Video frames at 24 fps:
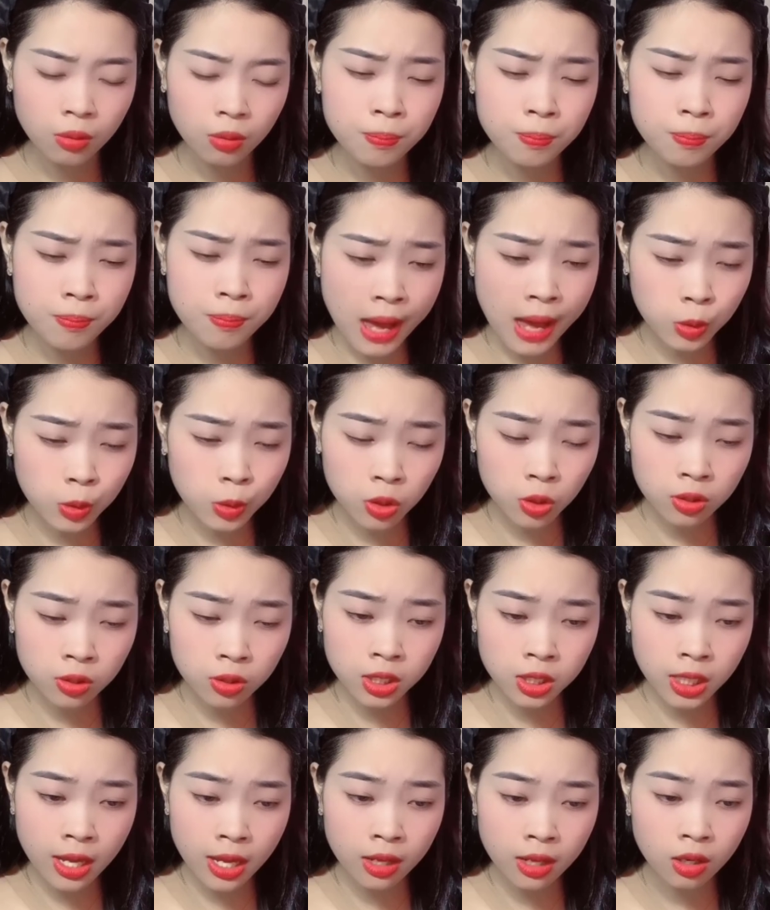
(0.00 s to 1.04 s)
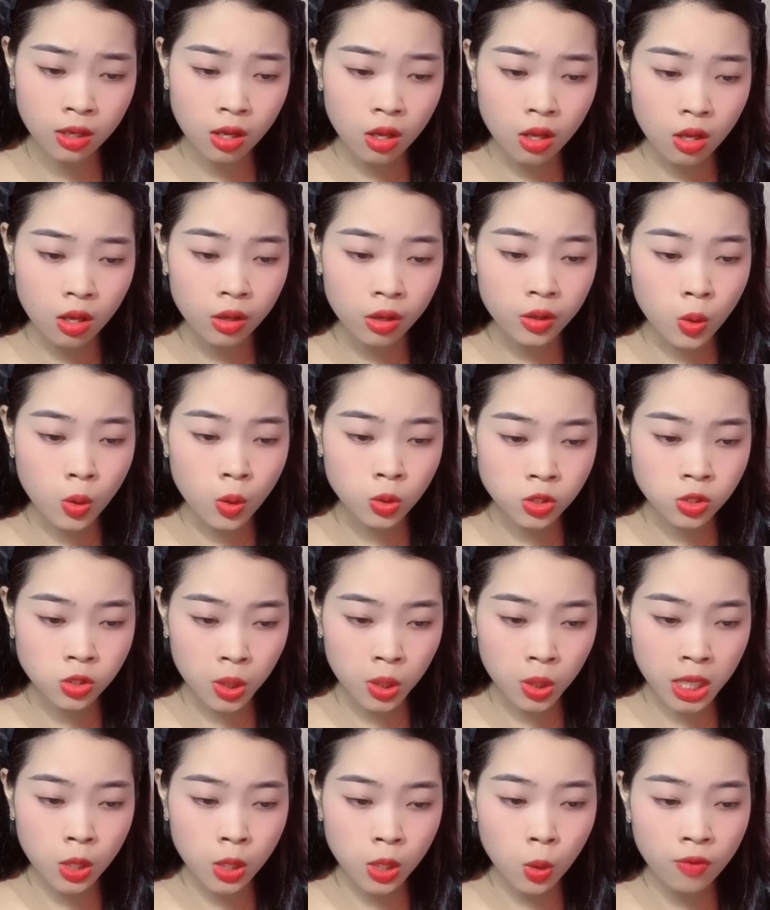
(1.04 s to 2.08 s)
Bao nhiêu thứ tiền đổ
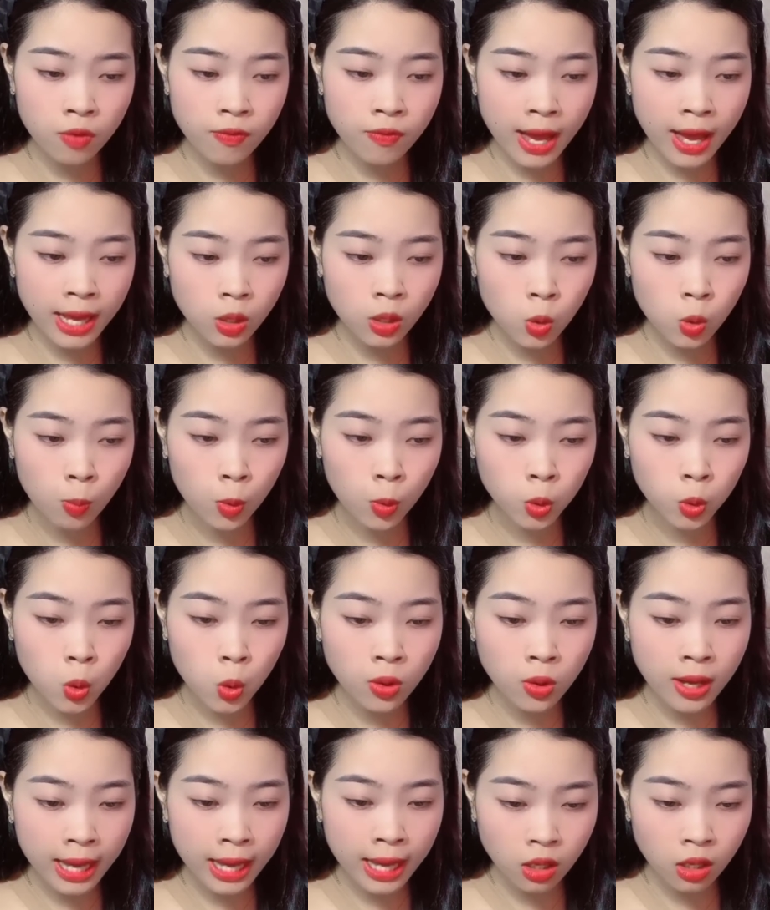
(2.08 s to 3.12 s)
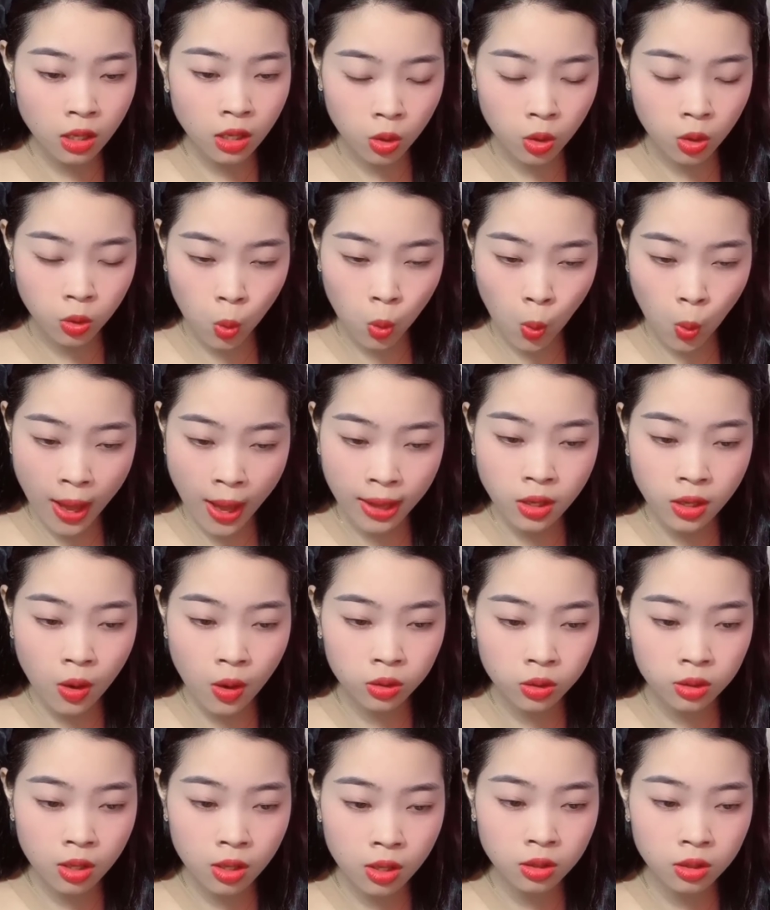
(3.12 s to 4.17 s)
dồn lên đôi vai của một cô gái còn quá
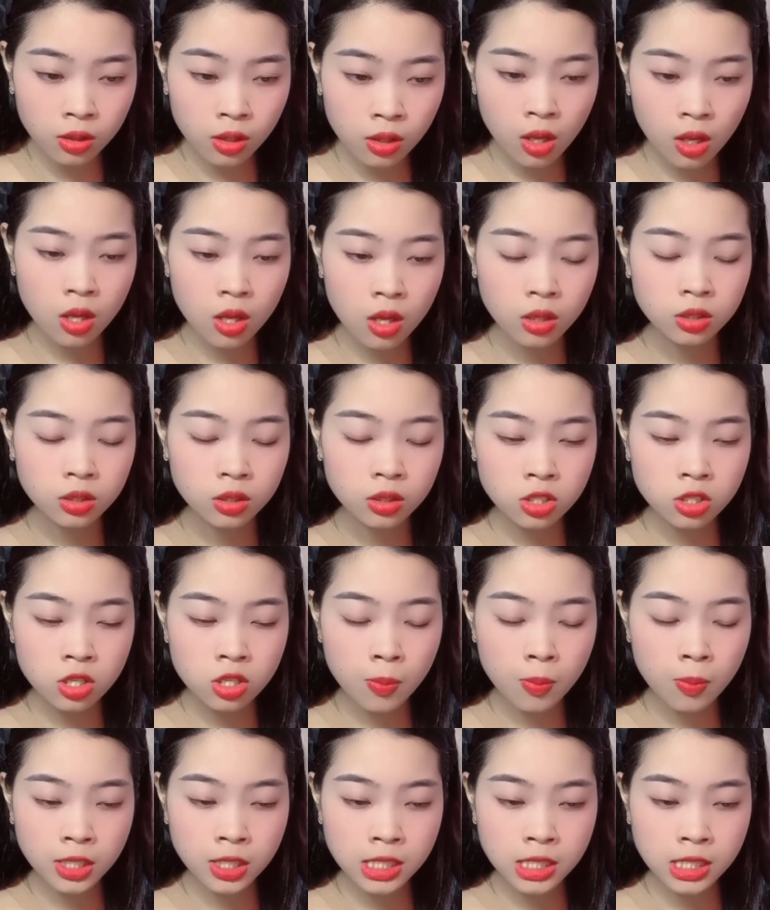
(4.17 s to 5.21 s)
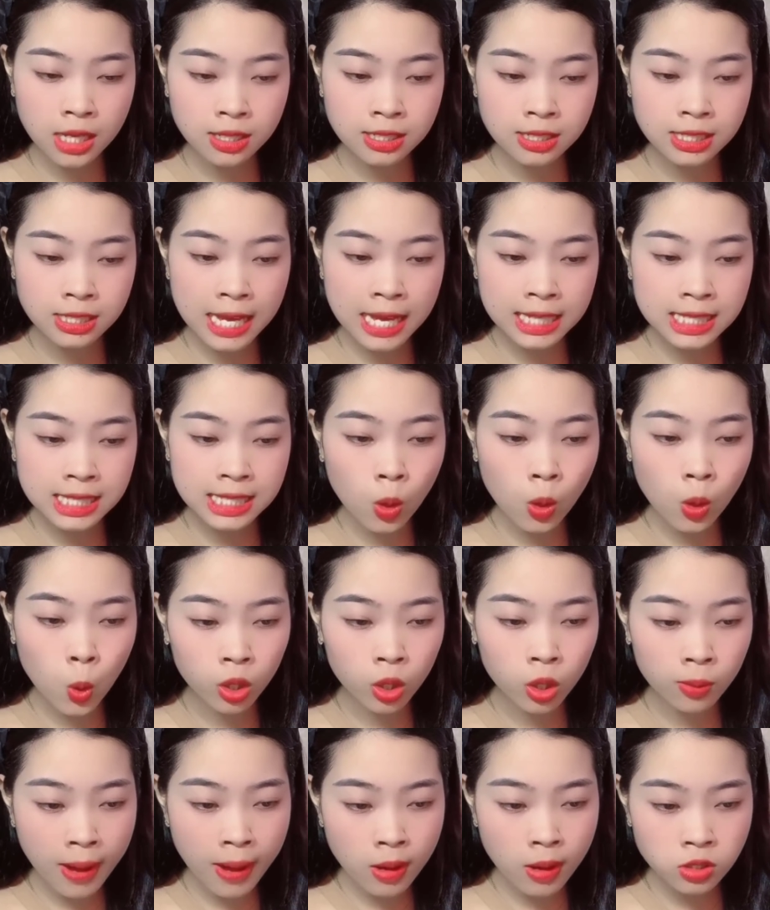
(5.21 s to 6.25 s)
non nớt, chưa bước chân ra xã
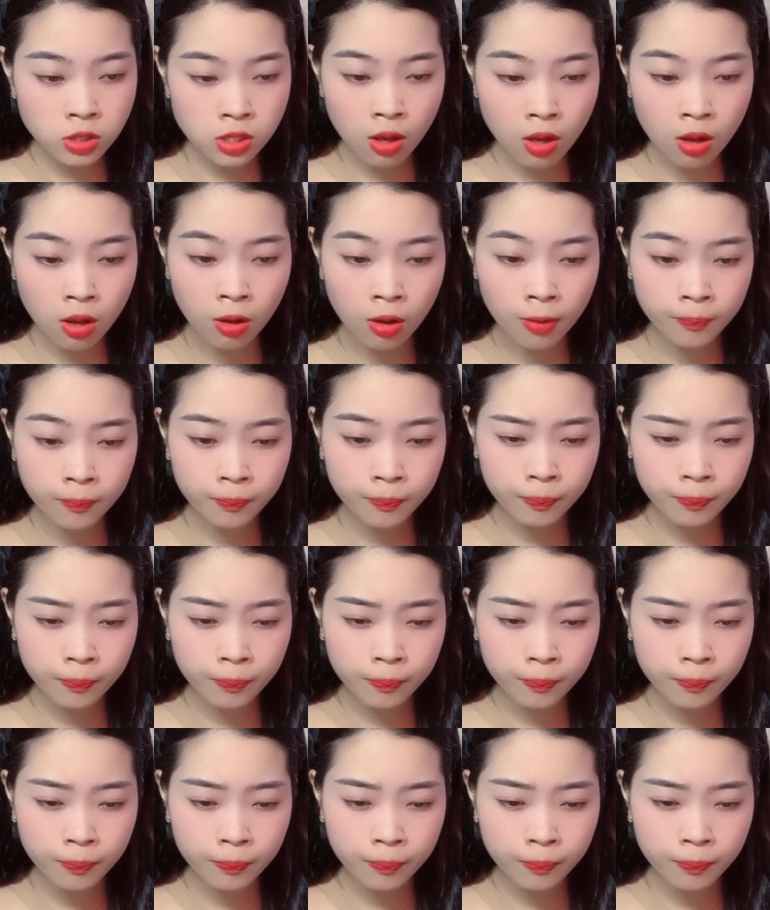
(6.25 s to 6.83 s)
hội bao giờ.